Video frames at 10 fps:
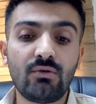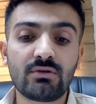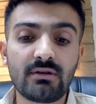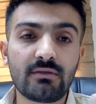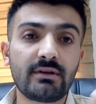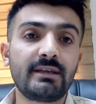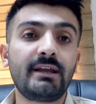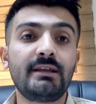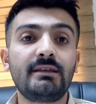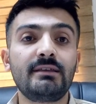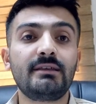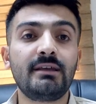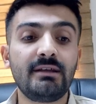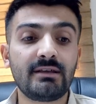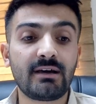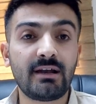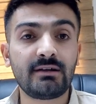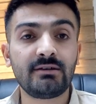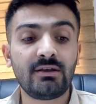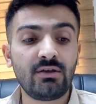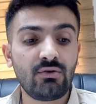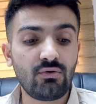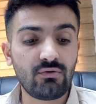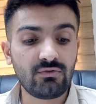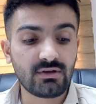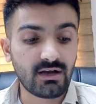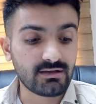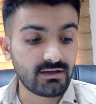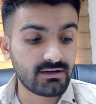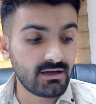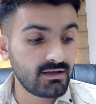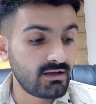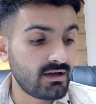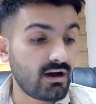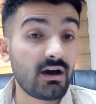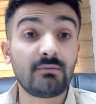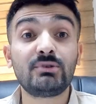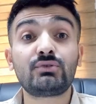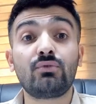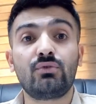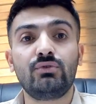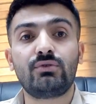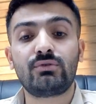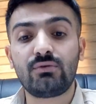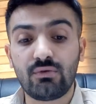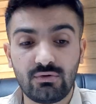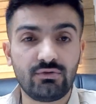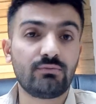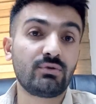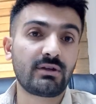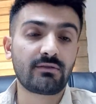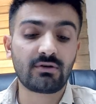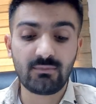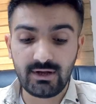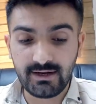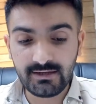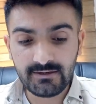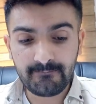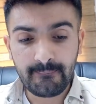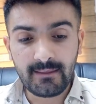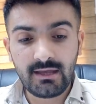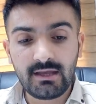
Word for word: Ondan sonra geri, geri kalan özlük haklarında almış oluyor oluyor bundan sonra böyle değil.